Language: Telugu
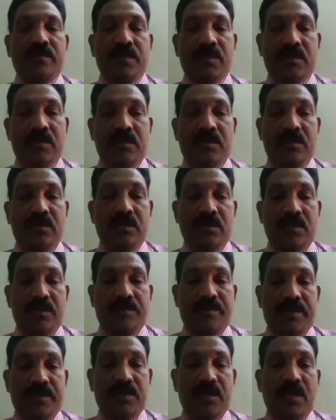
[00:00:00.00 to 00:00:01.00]
మరి
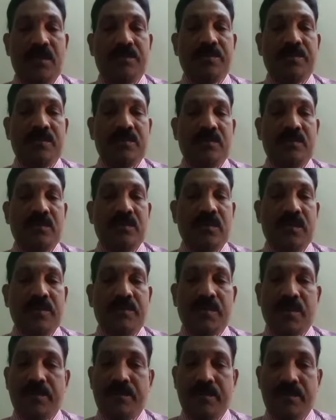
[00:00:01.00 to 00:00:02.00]
పెద్దాపురంలోనే
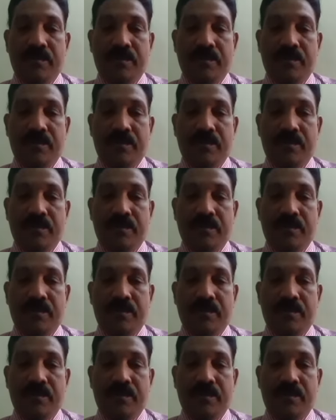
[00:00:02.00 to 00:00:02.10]
మా